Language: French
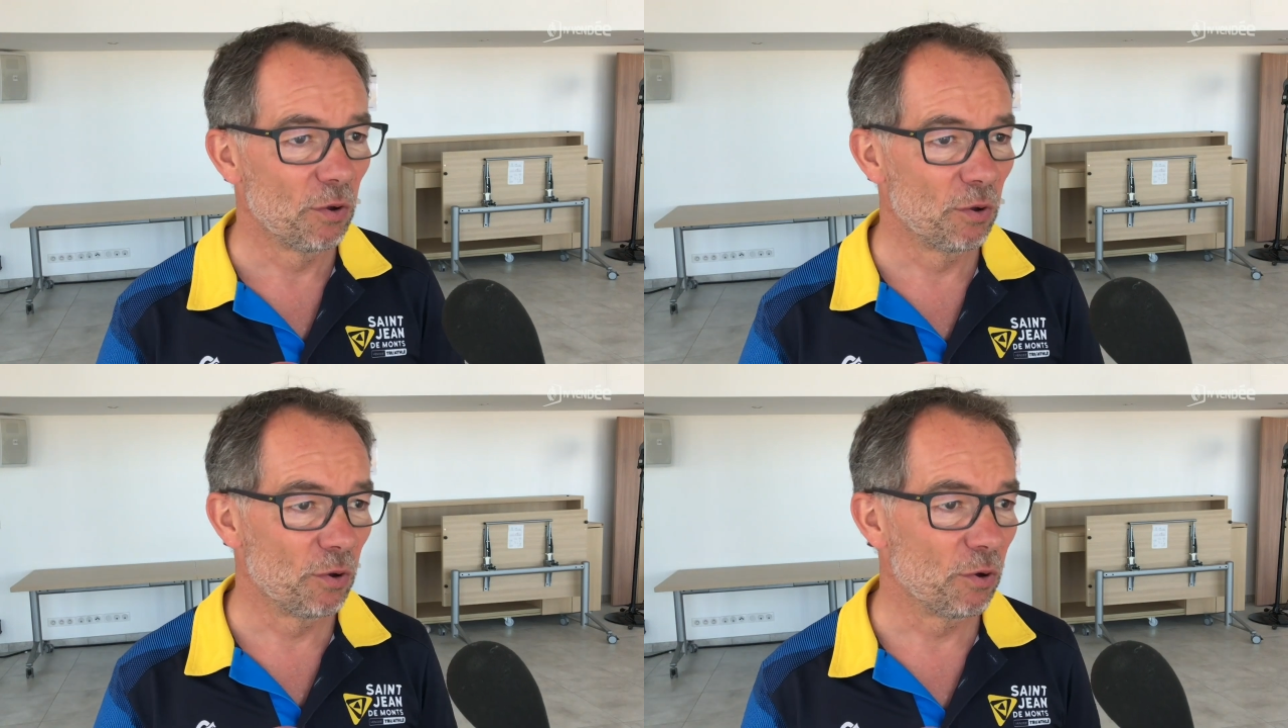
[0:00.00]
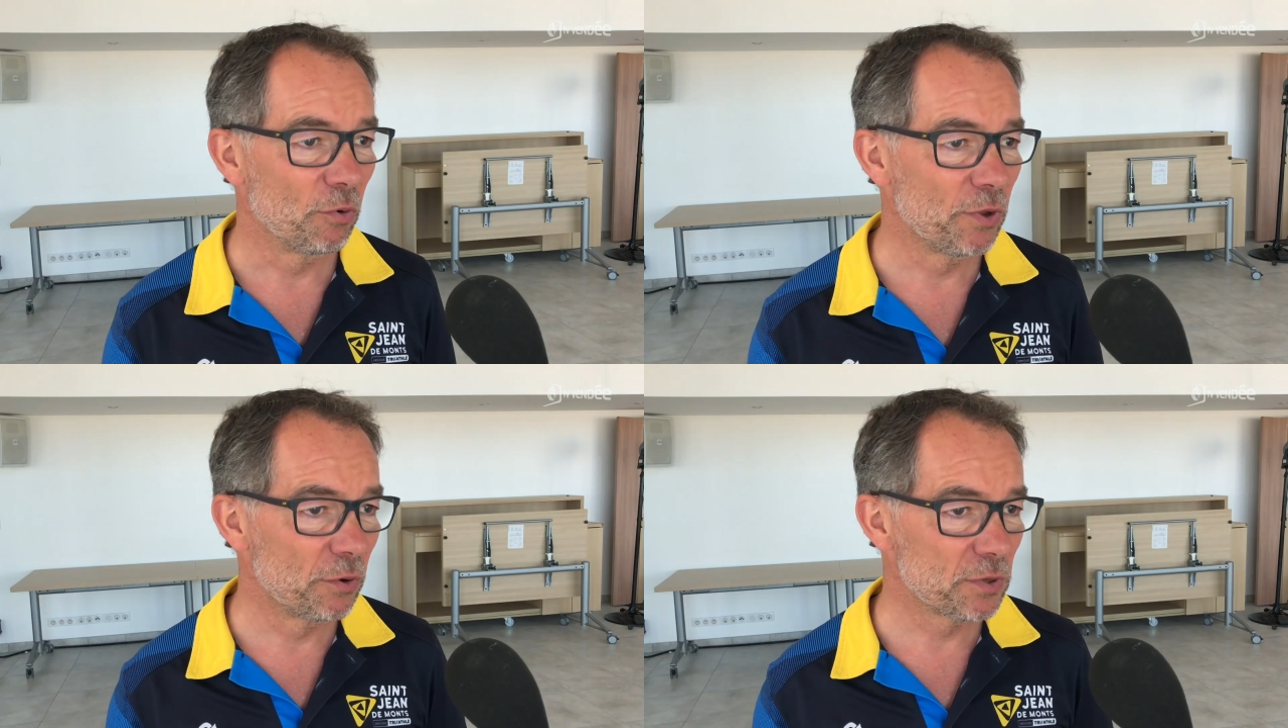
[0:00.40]
Euh,
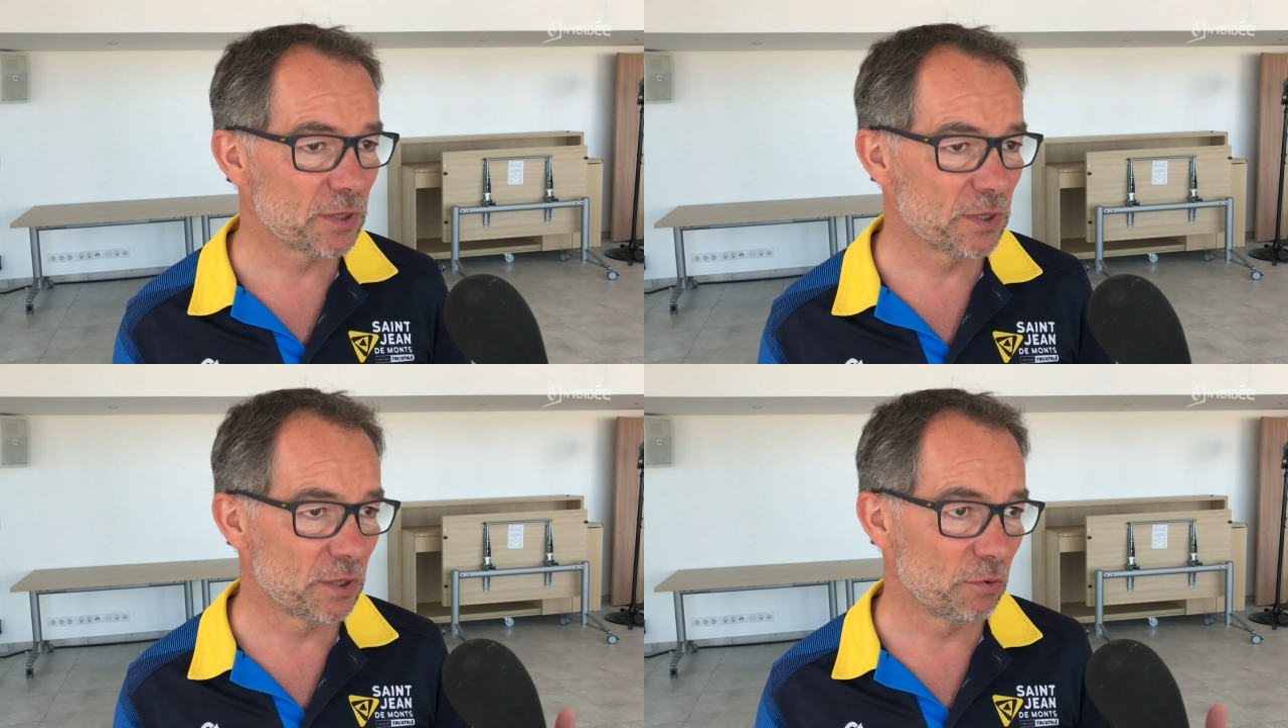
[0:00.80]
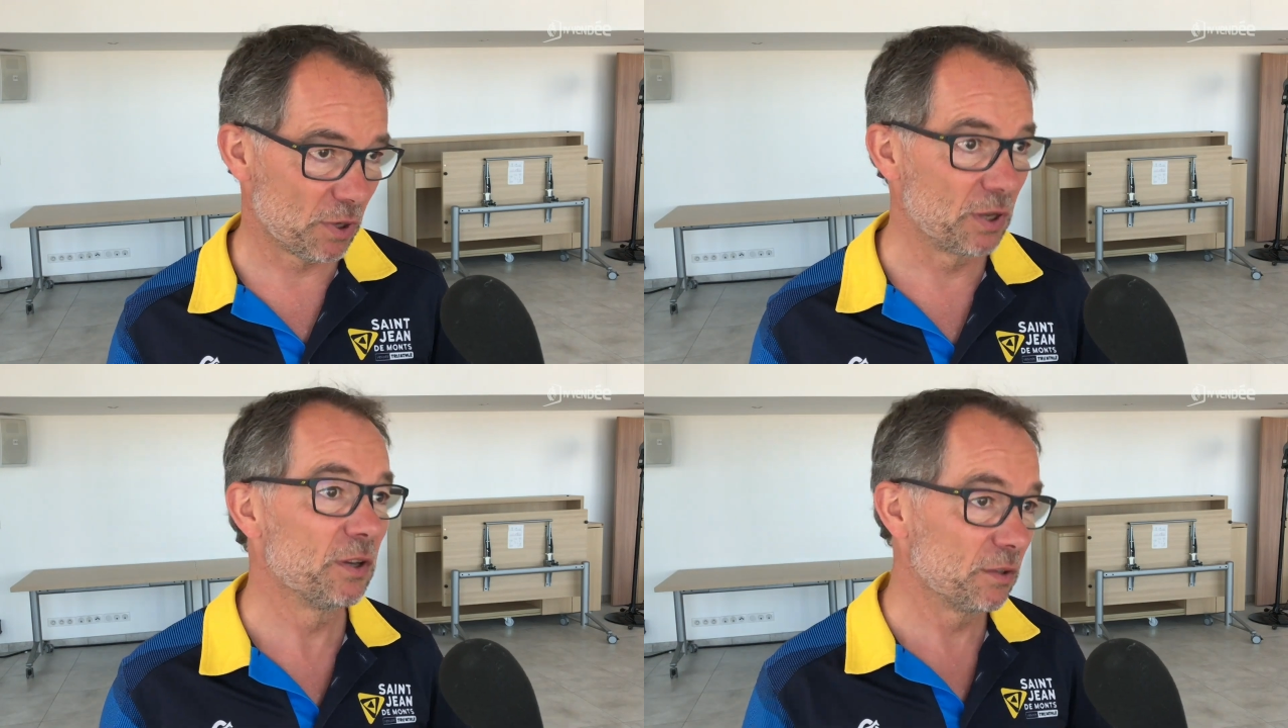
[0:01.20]
on a aussi
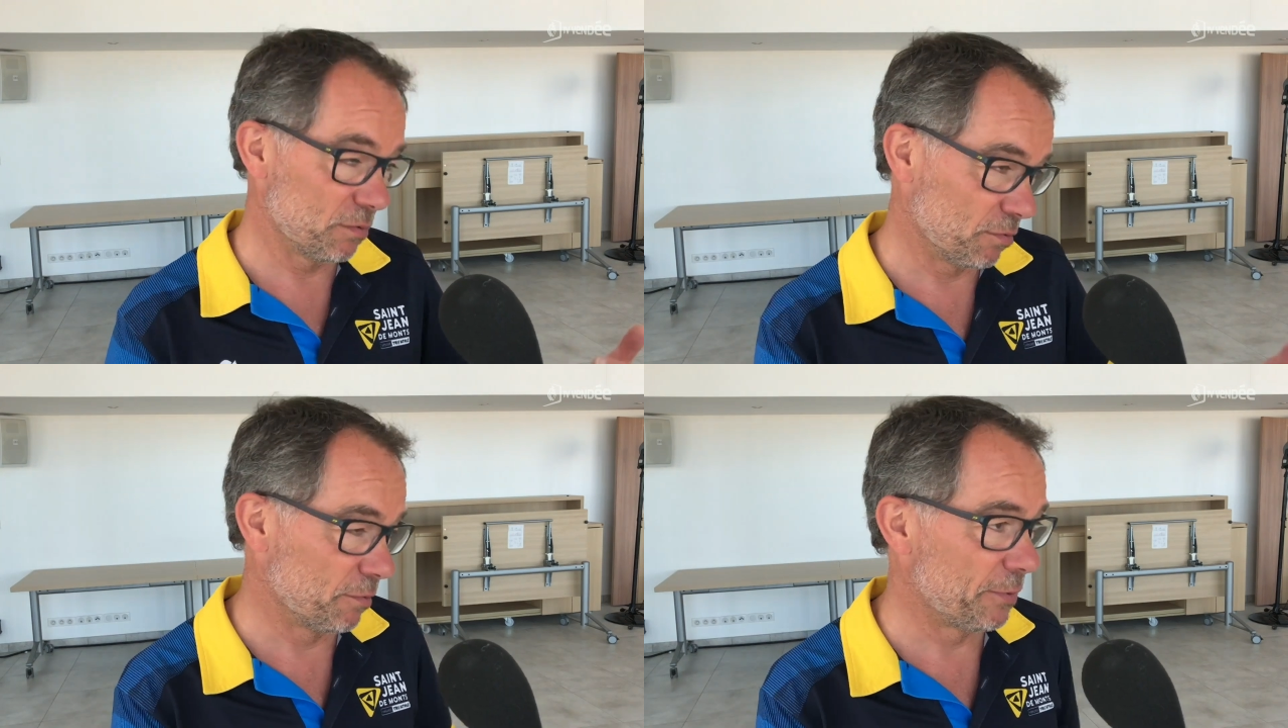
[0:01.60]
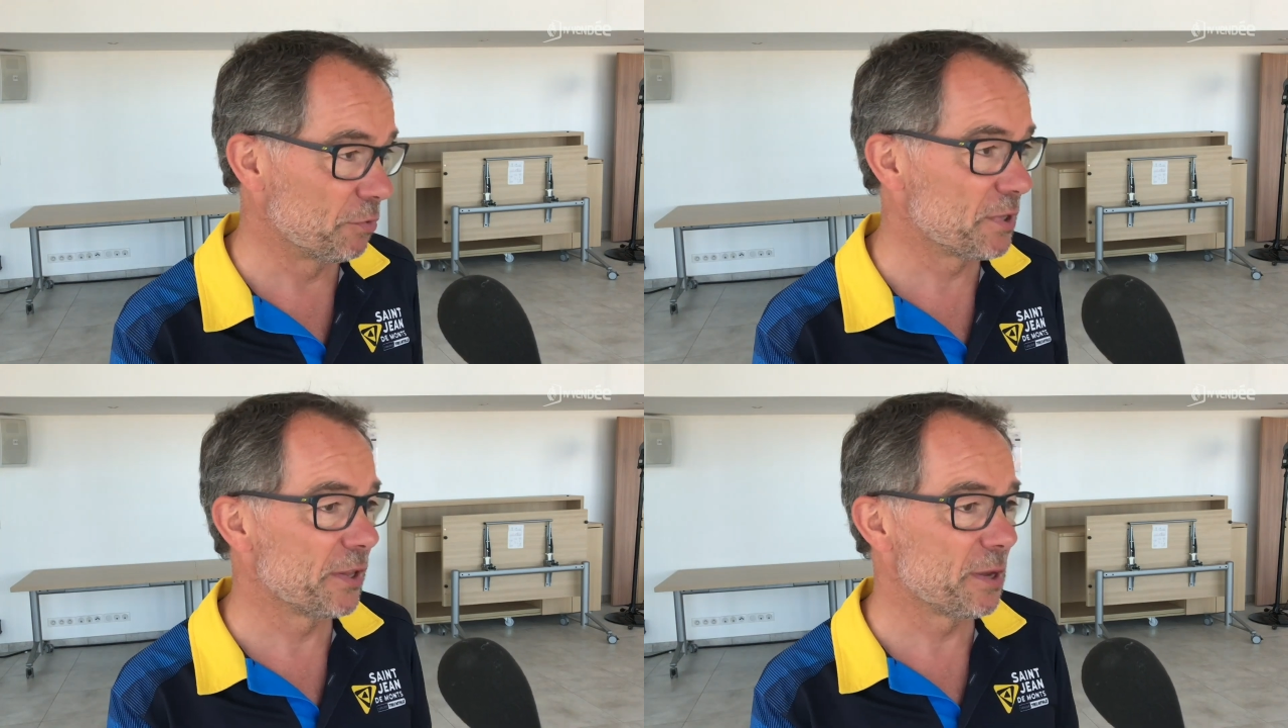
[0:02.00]
donc euh, on
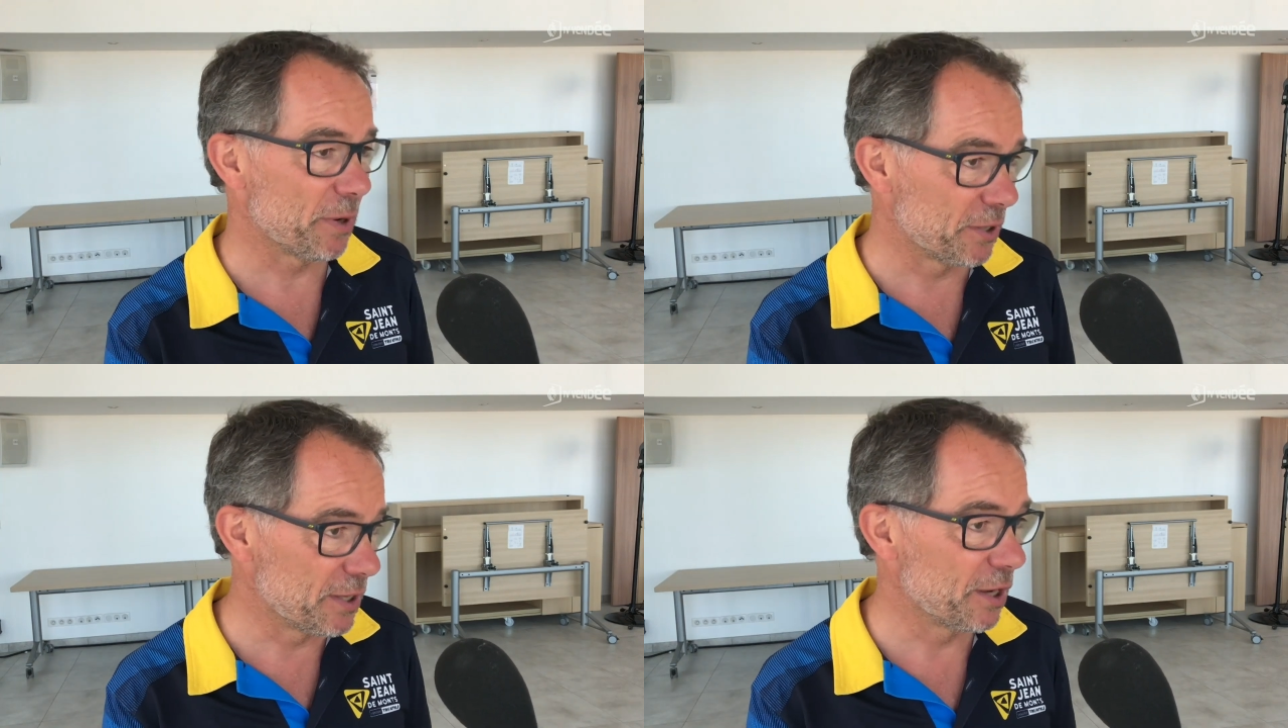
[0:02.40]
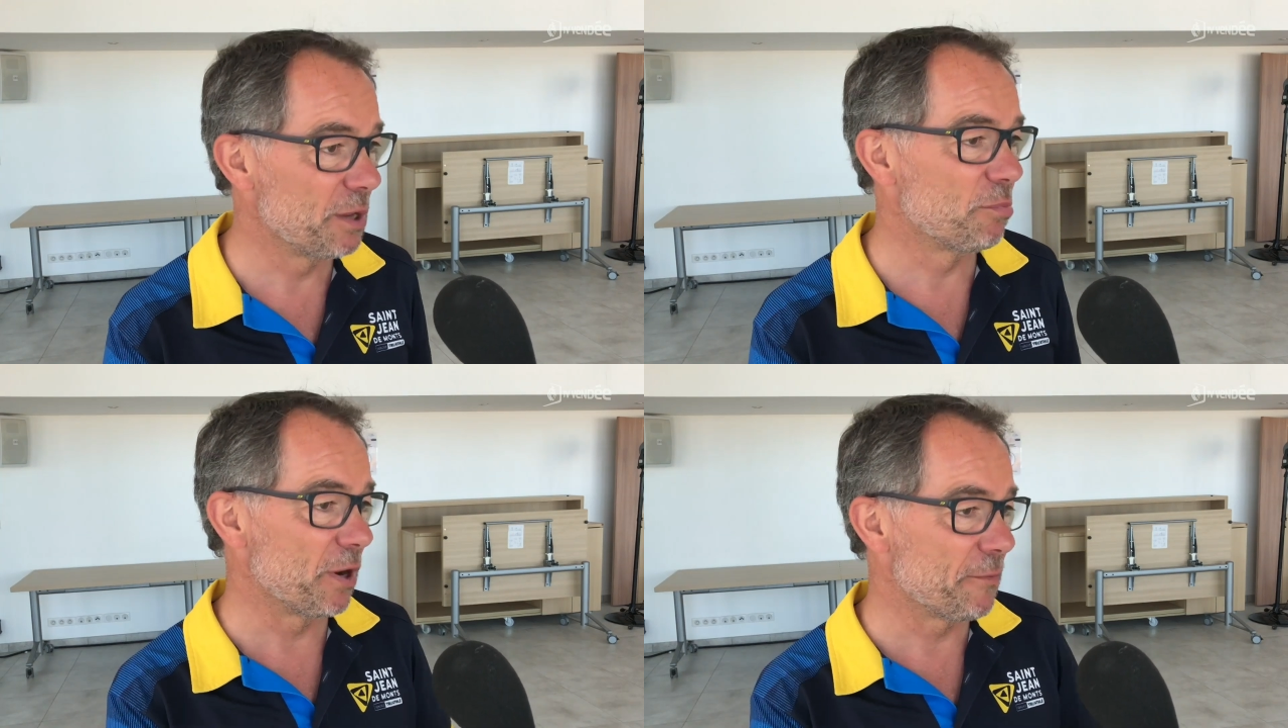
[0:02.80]
fait aussi un départ
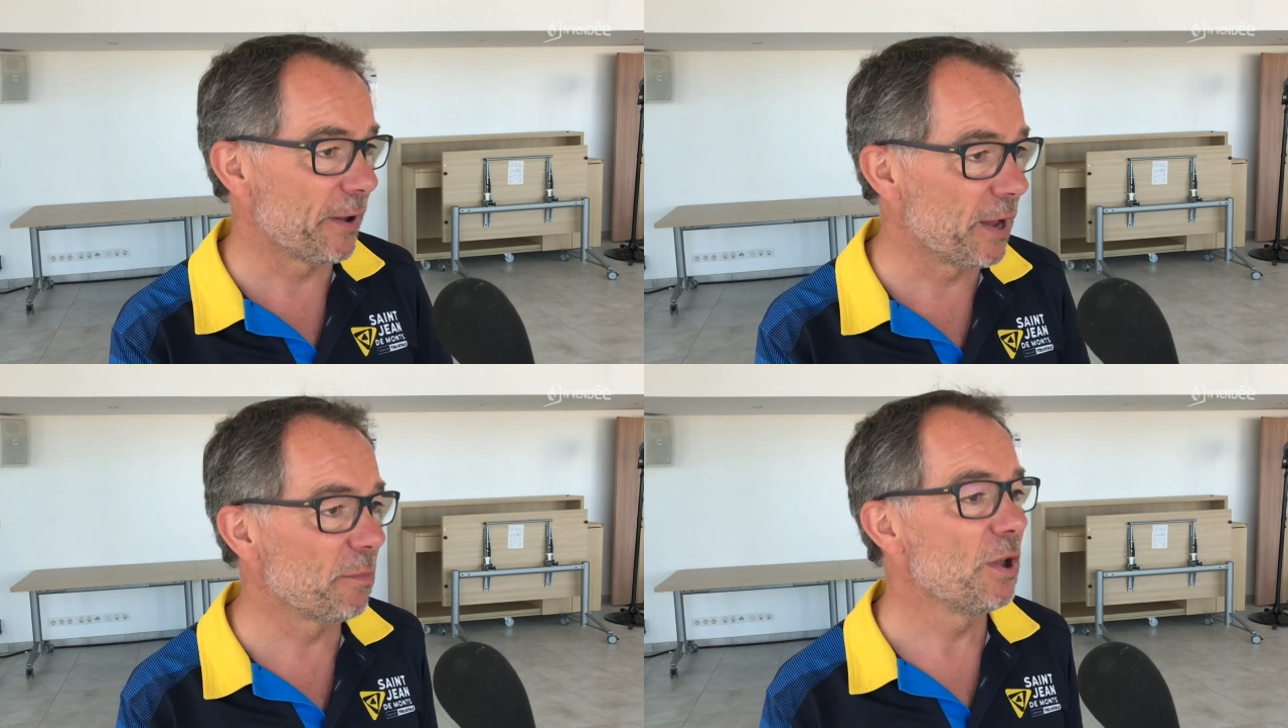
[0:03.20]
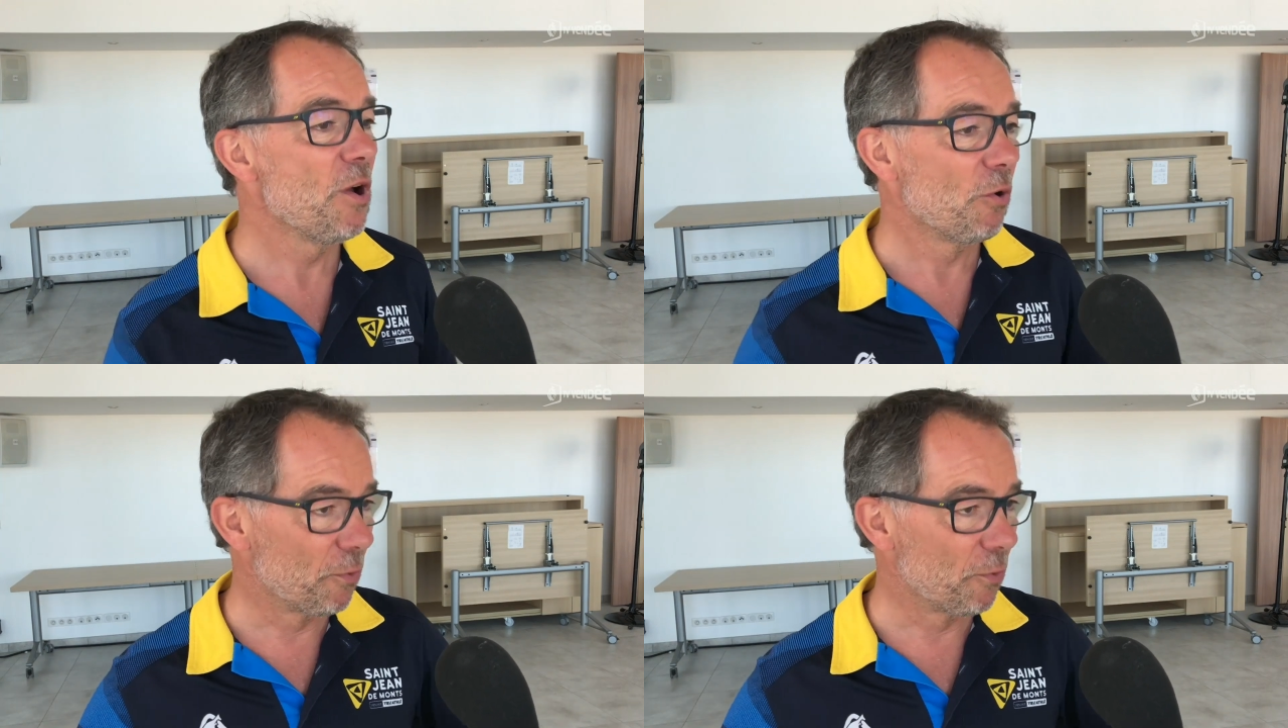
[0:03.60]
décalé pour les femmes.